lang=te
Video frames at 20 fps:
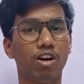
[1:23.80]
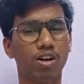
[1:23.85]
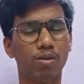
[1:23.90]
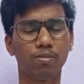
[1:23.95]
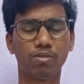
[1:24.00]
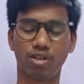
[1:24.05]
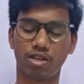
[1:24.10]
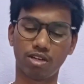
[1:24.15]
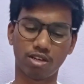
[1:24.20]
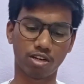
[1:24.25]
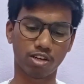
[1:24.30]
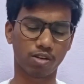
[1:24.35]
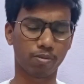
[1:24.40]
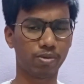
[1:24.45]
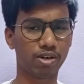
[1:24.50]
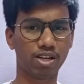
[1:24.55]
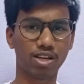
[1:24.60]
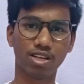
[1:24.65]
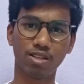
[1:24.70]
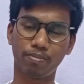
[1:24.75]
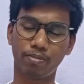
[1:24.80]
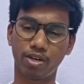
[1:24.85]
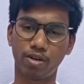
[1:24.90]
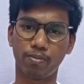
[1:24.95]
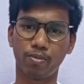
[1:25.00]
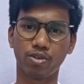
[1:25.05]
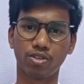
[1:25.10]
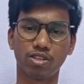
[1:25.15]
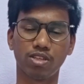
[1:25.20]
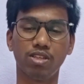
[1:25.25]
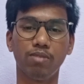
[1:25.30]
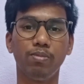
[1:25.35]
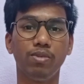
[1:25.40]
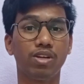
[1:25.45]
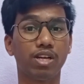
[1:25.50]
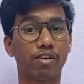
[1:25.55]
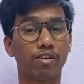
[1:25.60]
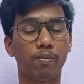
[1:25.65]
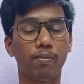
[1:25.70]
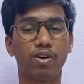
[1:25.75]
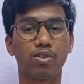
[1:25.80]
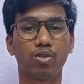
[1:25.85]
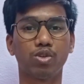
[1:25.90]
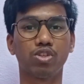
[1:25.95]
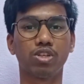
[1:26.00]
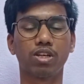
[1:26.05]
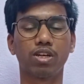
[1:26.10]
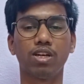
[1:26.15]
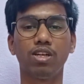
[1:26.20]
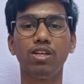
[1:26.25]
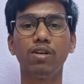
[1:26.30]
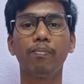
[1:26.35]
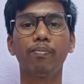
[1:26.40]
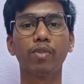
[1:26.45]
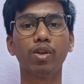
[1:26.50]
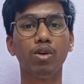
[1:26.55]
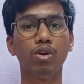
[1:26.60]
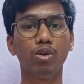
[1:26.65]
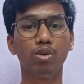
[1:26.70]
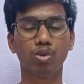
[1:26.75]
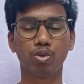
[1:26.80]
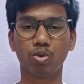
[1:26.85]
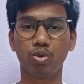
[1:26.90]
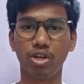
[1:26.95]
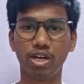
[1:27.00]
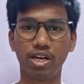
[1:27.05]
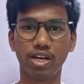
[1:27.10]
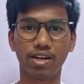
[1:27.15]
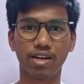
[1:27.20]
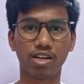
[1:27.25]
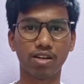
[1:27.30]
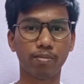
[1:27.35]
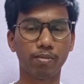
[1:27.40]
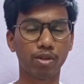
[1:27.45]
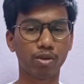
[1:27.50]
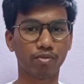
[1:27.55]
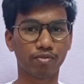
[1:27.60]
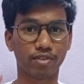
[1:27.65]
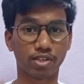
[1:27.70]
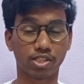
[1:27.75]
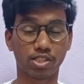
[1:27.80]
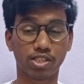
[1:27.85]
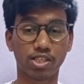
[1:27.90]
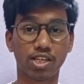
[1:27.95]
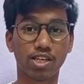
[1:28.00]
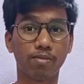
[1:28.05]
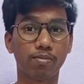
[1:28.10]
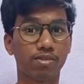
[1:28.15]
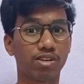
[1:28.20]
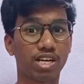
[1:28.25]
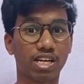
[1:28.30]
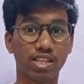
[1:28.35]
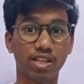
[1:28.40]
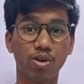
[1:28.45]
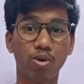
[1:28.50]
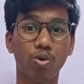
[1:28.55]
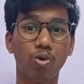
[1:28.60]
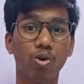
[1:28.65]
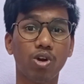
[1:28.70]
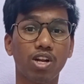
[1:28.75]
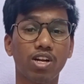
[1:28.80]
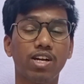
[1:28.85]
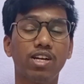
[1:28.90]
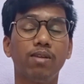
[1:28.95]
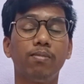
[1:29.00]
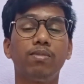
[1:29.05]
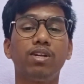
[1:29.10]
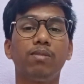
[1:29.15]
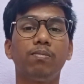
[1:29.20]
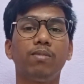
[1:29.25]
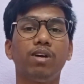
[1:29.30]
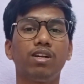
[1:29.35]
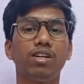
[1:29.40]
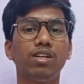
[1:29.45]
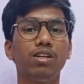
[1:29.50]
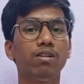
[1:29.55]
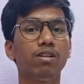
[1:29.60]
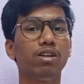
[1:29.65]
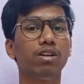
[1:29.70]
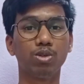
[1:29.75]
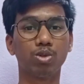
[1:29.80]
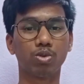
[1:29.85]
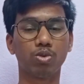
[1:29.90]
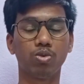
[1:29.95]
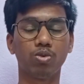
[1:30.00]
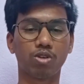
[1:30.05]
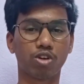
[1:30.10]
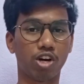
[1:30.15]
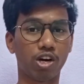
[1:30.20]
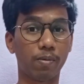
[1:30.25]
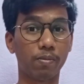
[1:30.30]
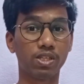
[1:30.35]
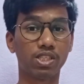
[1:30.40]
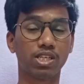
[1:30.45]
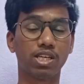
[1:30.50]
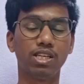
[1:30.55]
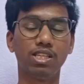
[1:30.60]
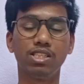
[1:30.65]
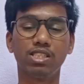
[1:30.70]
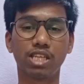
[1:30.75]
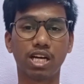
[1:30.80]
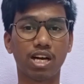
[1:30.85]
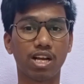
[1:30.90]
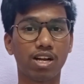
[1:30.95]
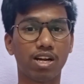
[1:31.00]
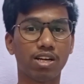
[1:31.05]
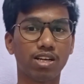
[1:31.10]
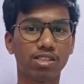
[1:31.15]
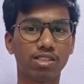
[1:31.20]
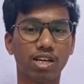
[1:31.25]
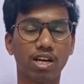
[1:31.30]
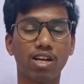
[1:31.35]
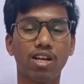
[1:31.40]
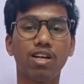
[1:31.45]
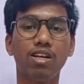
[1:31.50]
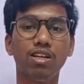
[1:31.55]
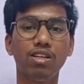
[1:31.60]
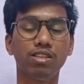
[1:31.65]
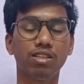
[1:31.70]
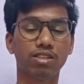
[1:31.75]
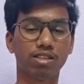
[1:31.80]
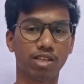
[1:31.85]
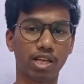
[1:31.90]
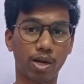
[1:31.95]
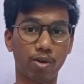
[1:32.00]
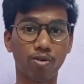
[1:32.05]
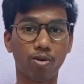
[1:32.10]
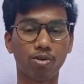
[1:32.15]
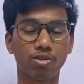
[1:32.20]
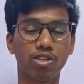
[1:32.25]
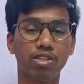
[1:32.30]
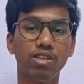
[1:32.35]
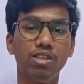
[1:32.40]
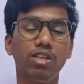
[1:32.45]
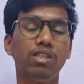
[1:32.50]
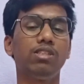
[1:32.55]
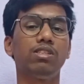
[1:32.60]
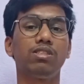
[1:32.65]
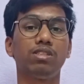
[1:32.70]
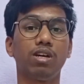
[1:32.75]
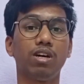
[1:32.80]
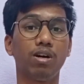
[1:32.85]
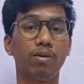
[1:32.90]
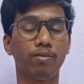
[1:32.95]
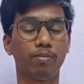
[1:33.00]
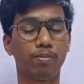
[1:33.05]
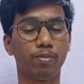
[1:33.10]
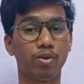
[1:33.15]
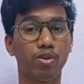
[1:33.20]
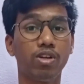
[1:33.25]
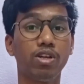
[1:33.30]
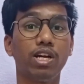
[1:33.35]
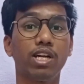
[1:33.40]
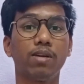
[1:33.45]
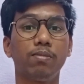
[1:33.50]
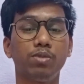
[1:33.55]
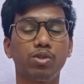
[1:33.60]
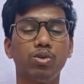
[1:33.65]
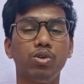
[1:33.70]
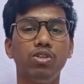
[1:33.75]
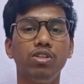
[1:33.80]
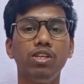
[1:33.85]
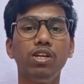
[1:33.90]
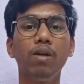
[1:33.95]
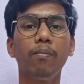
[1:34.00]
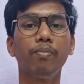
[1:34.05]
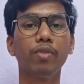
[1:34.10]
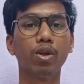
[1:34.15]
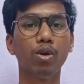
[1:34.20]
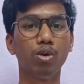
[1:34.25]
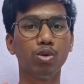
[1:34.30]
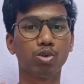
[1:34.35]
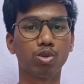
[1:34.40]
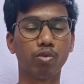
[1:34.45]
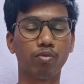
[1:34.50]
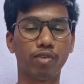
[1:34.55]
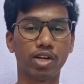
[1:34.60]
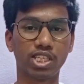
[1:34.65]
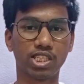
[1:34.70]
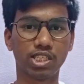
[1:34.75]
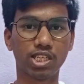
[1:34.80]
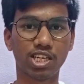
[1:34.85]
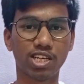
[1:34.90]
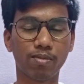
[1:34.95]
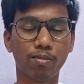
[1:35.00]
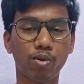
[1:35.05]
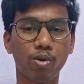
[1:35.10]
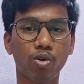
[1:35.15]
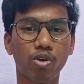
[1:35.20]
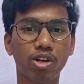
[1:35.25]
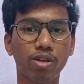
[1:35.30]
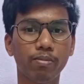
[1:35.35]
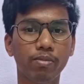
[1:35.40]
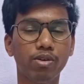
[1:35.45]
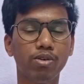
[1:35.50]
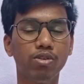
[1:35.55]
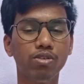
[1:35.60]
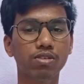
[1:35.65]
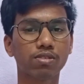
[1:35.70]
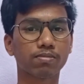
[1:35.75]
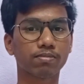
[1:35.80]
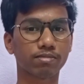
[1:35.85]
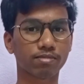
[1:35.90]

ఆల్ ఆటోమేటిక్గా అది పడిపోతుంది మీకు ఎక్కువ మార్క్స్ వచ్చినా కానీ సో ఏంటంటే మీ ఫస్ట్ అటెంప్ట్ అదే గోల్డెన్ అటెంప్ట్ అనమాట సో కాంపిటీషన్ అనేది చాలా అంటే చాలా ఎక్కువ అవుతుంది పోయే అటెంప్ట్స్ కొద్దీ సో ఫస్ట్ అటెంప్ట్లోనే మీరు